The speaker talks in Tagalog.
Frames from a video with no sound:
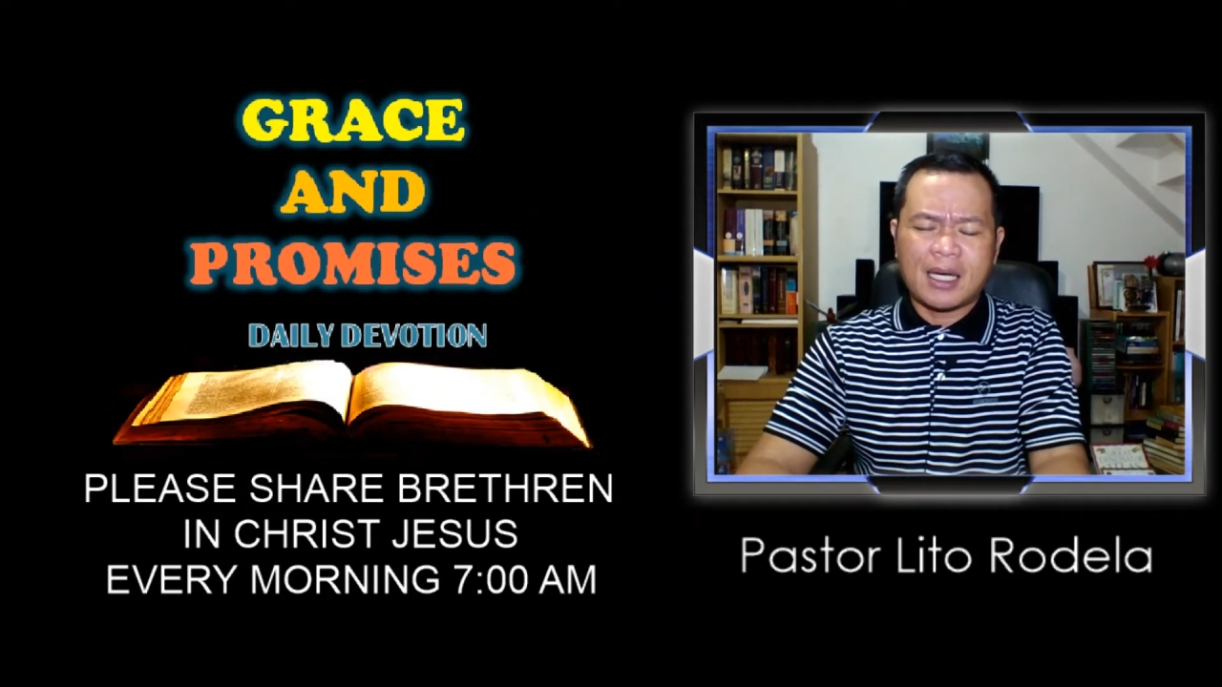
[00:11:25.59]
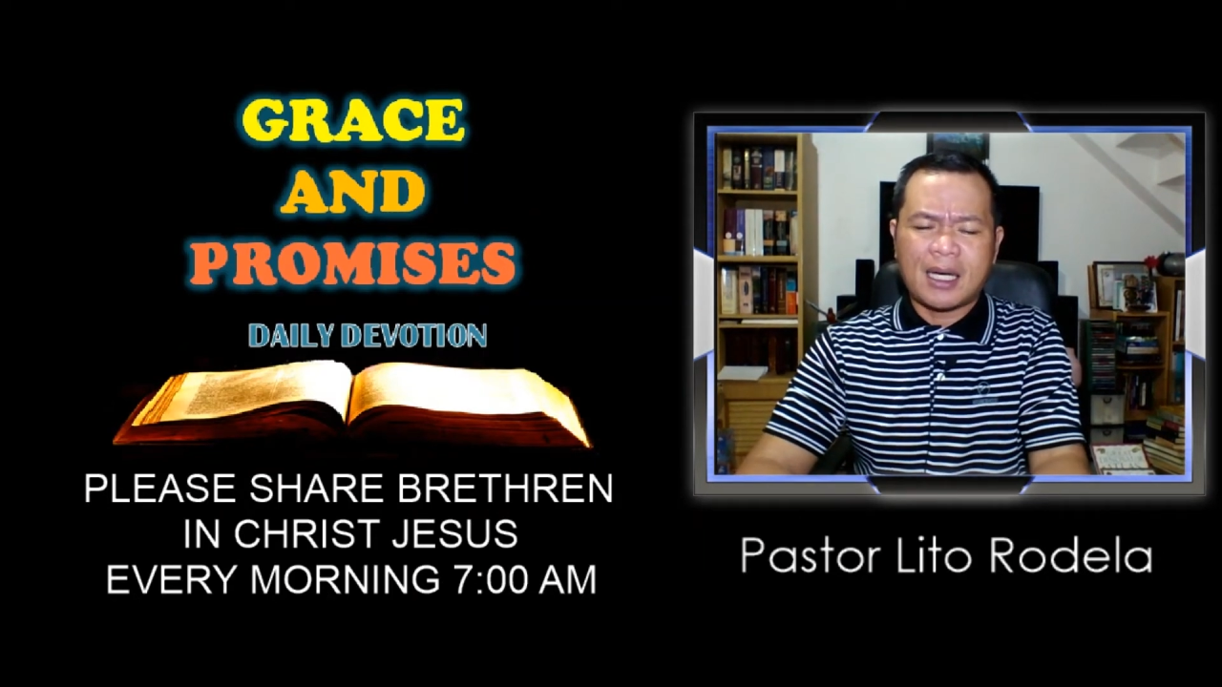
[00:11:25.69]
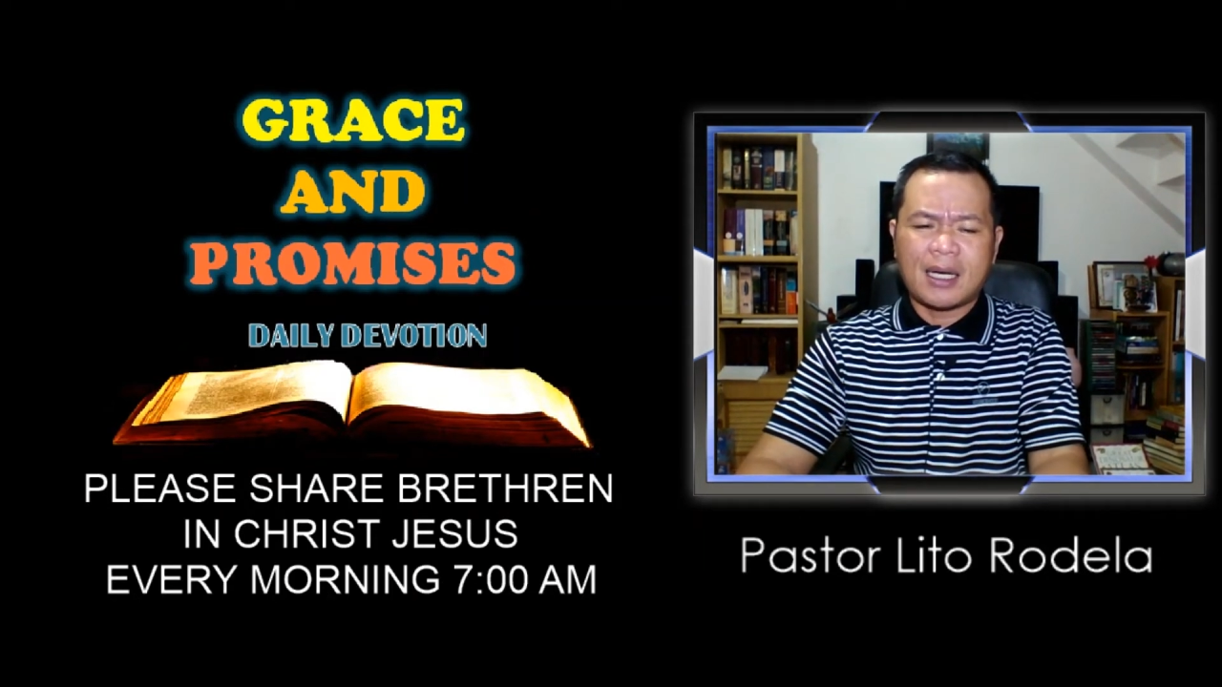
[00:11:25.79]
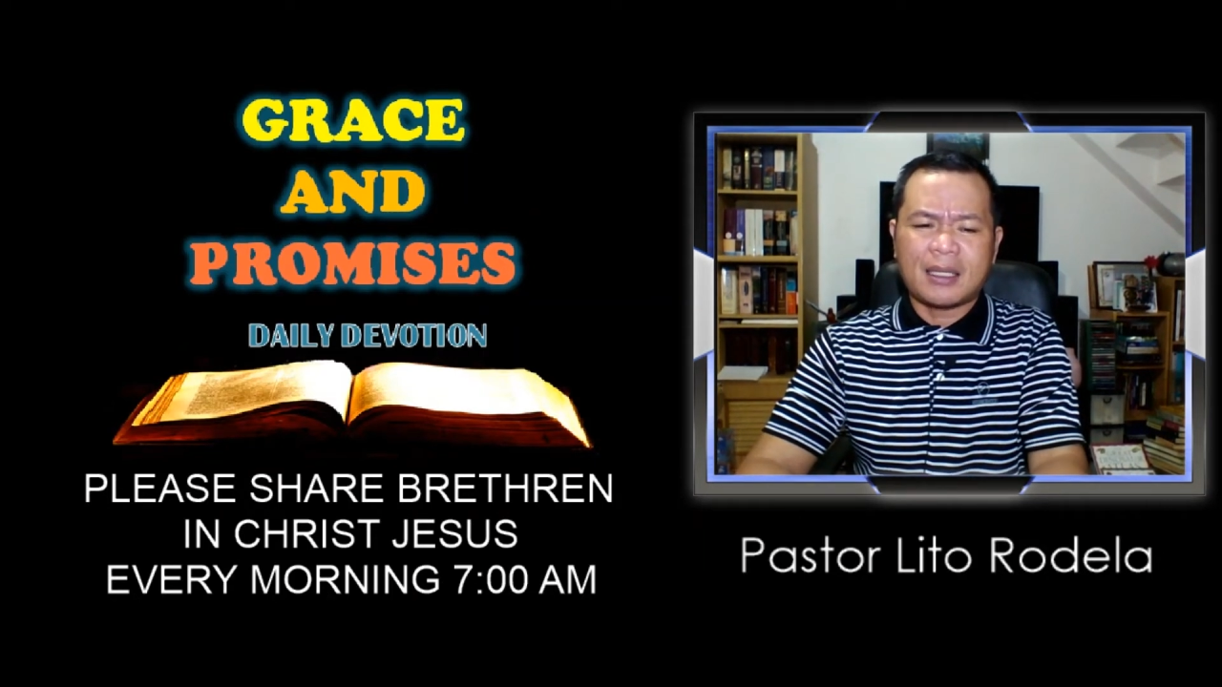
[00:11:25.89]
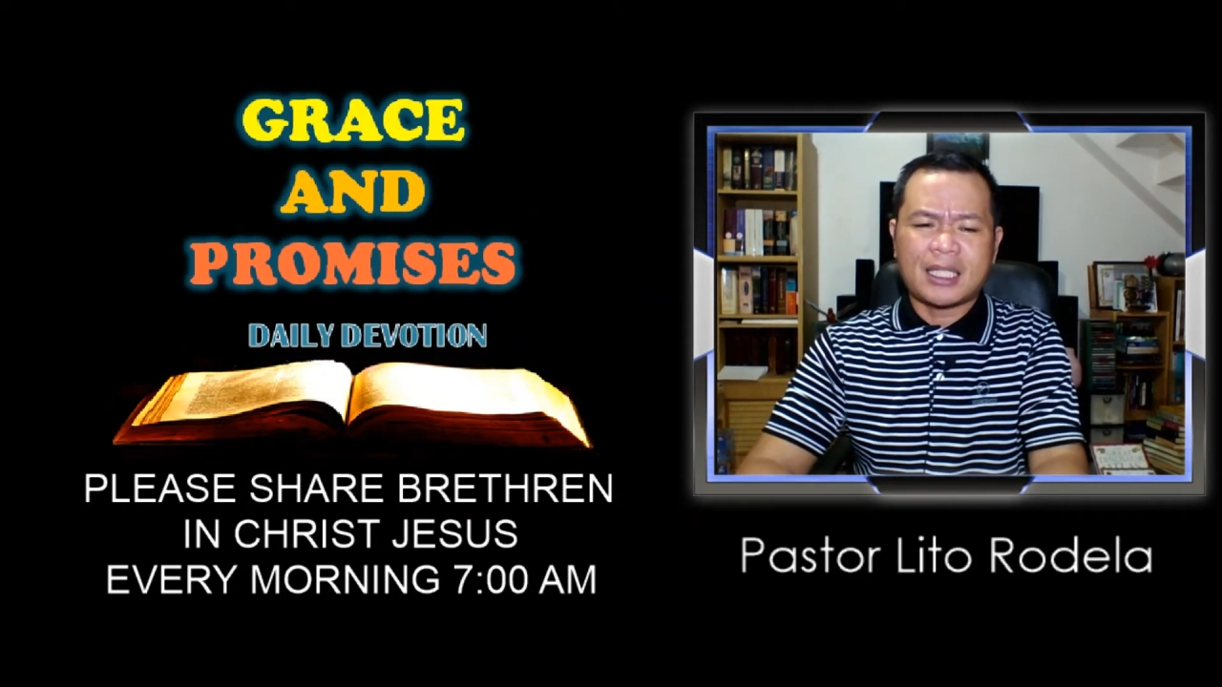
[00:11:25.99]

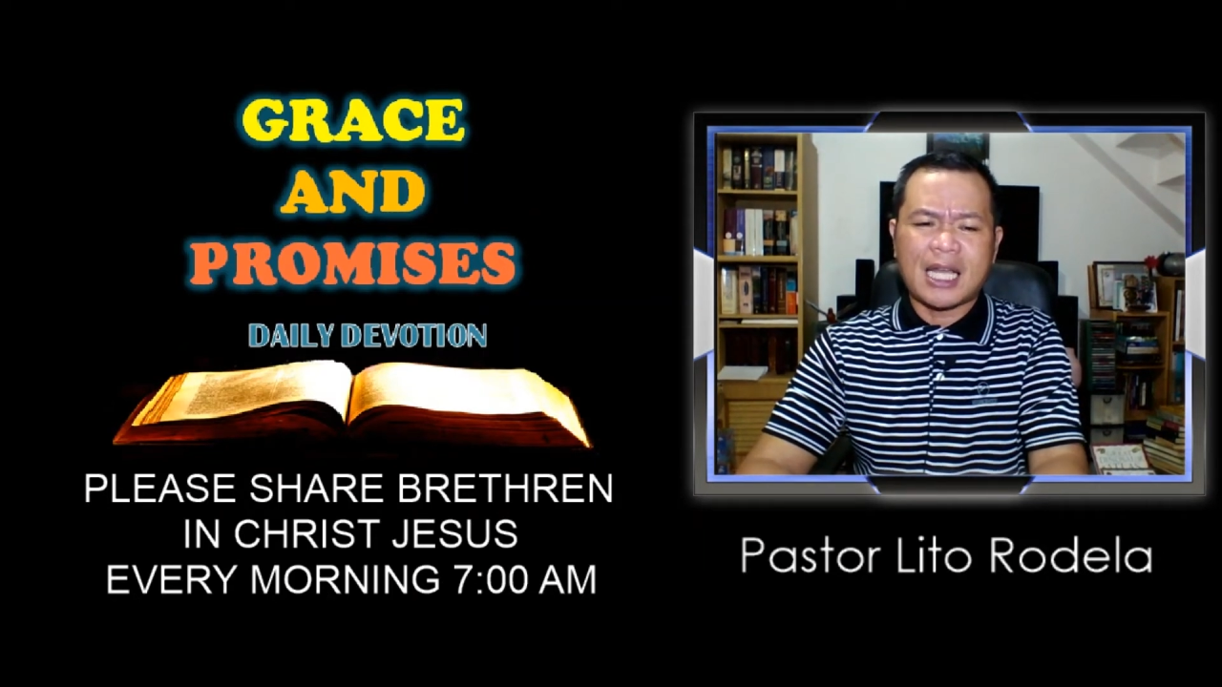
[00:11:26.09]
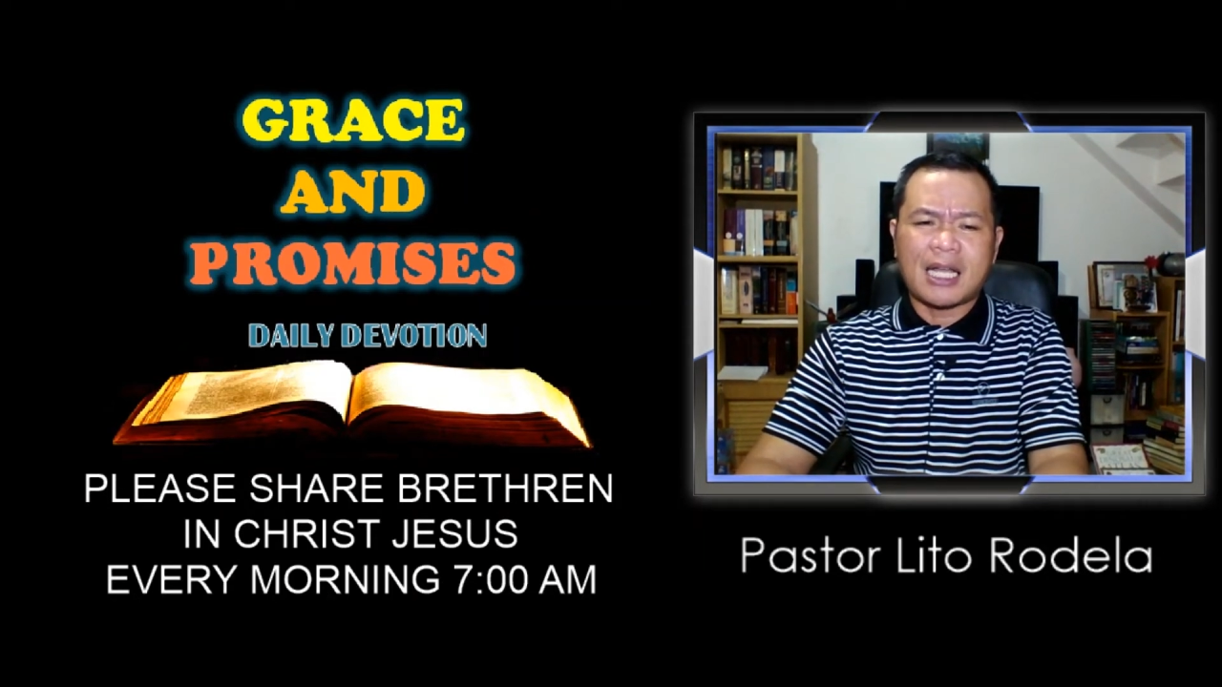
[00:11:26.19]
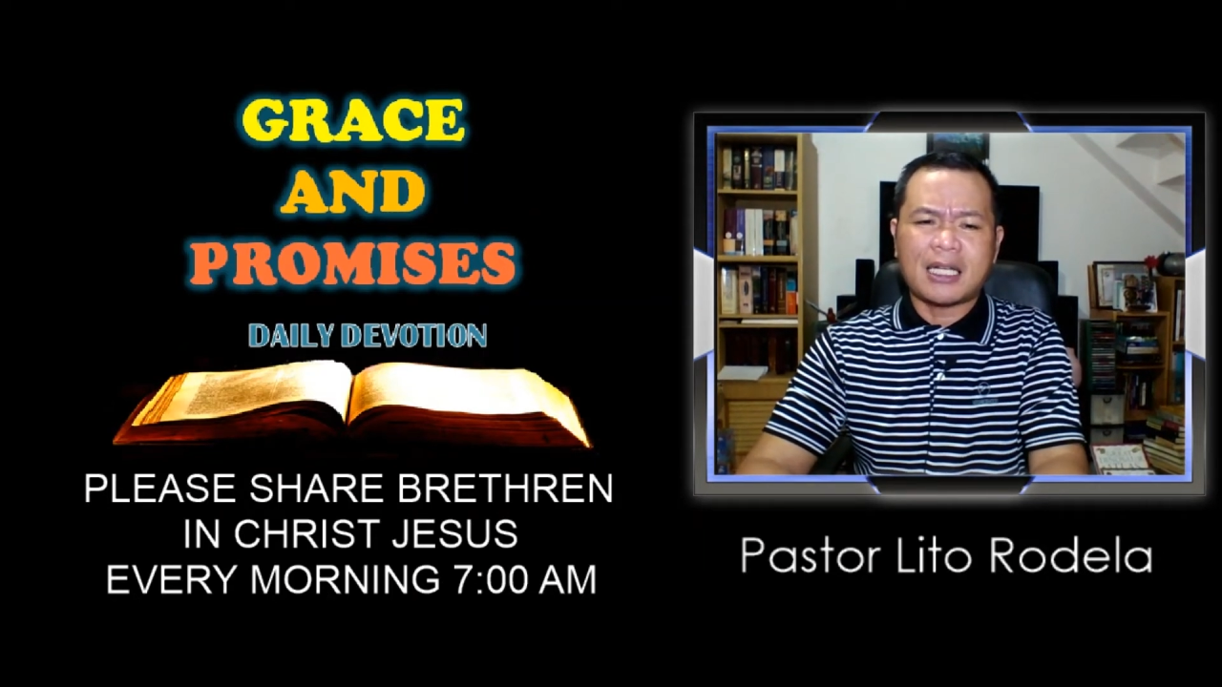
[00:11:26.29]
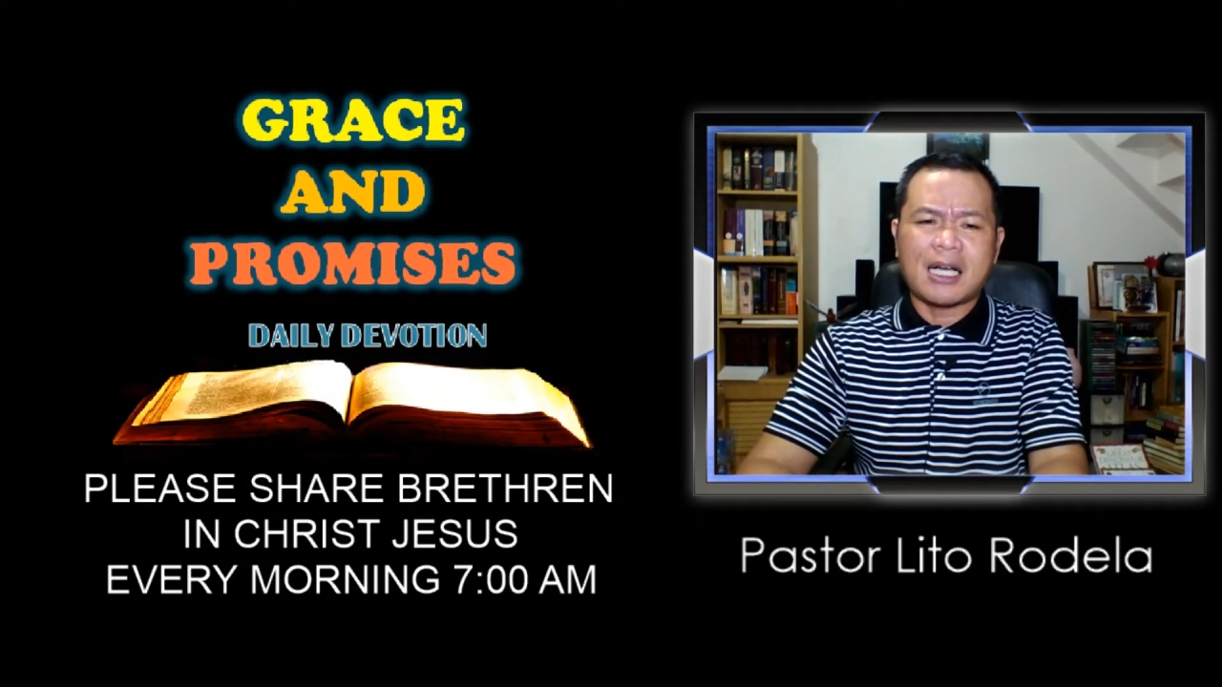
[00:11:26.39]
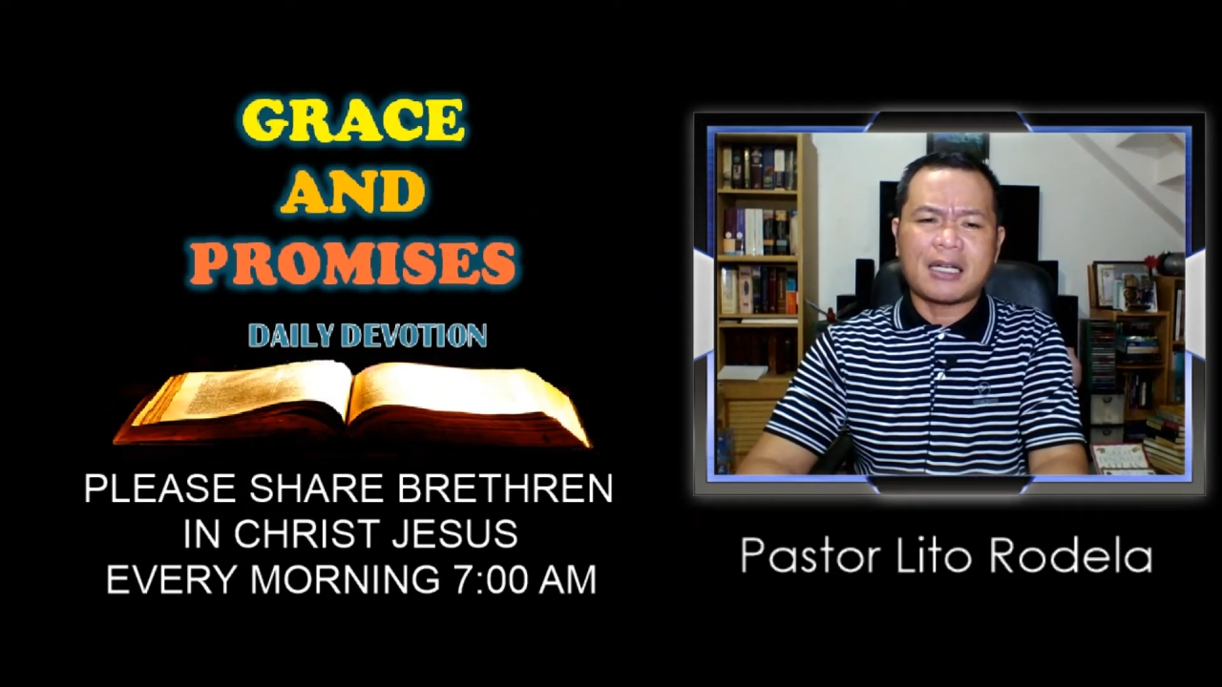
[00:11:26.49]
uh,
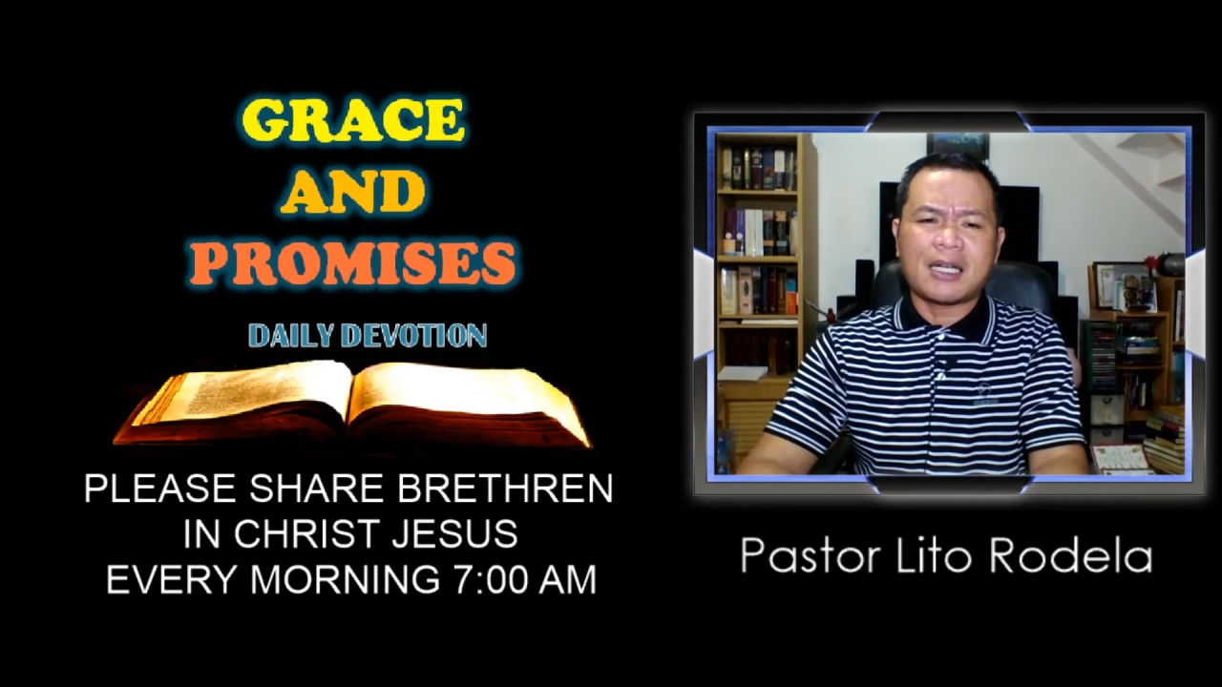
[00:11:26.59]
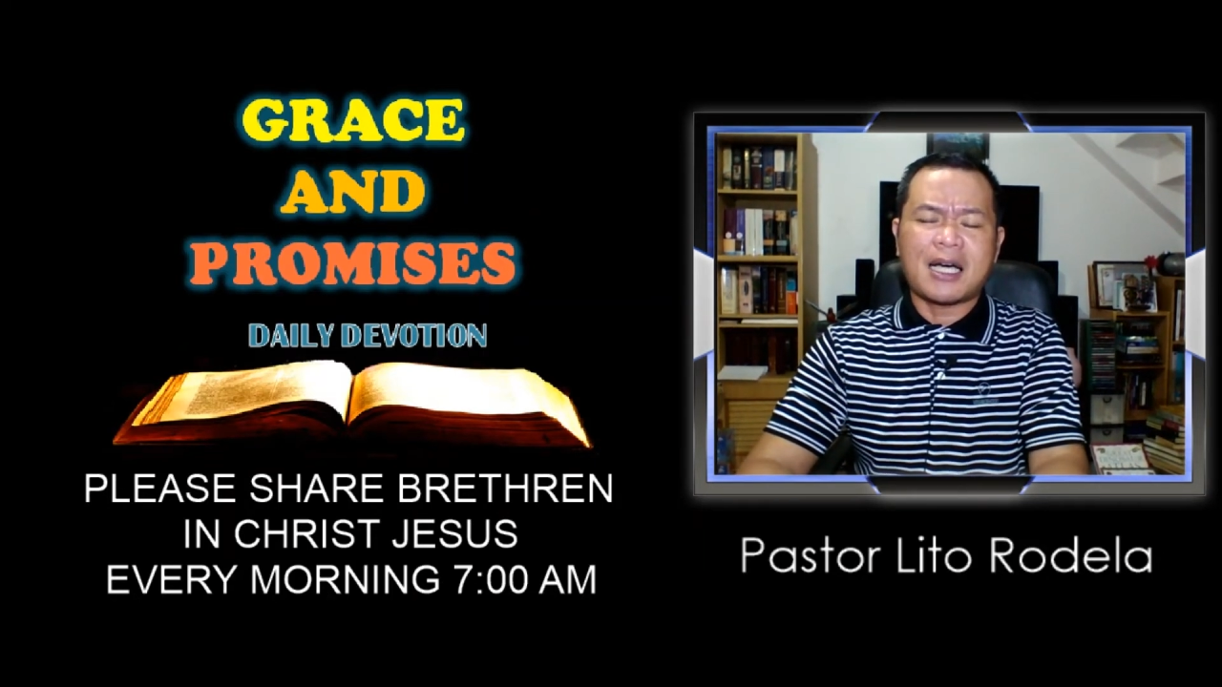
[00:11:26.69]
talagang,